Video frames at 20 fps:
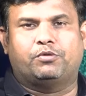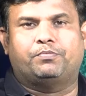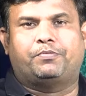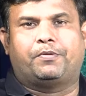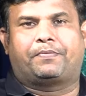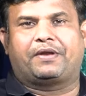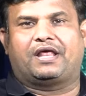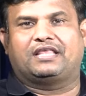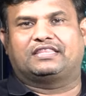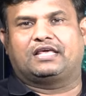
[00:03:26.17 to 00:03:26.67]

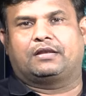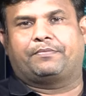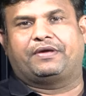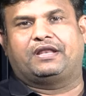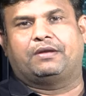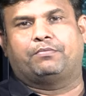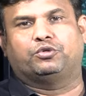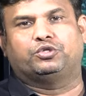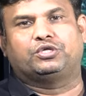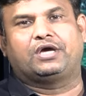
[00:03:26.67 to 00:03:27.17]
ముంపు
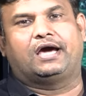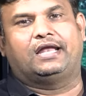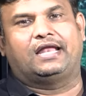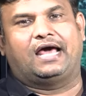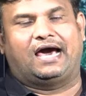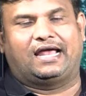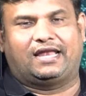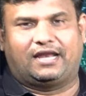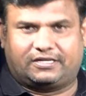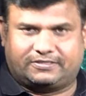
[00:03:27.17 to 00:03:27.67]
ప్రాంతాలపైన ముందుగానే
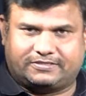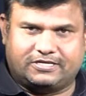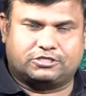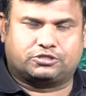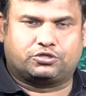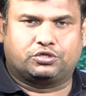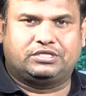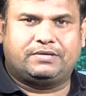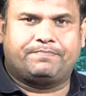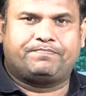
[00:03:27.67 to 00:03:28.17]
అలర్ట్
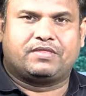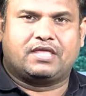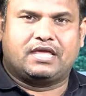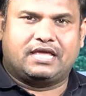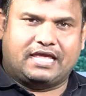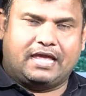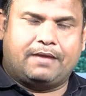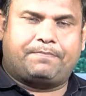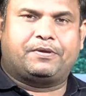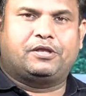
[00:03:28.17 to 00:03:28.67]
చేస్తుంది
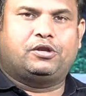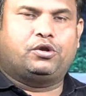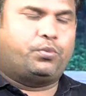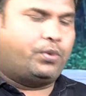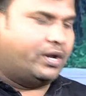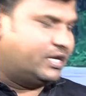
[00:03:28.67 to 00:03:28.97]
ఏపీలో